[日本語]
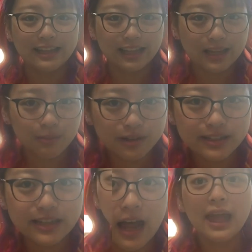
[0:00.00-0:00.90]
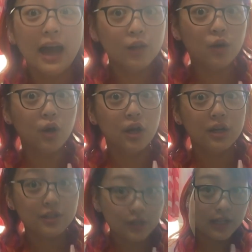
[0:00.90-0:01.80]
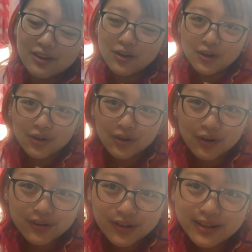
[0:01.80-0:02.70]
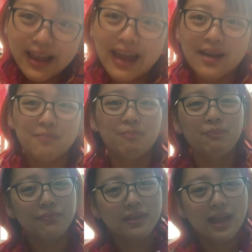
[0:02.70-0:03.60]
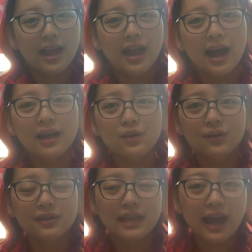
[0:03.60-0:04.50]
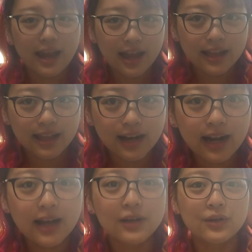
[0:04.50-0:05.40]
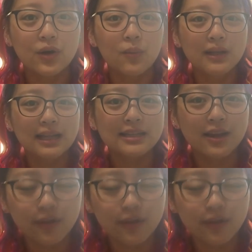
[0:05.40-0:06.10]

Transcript: ただきました。で、そうなんです。ということで、大変長らくお待たせ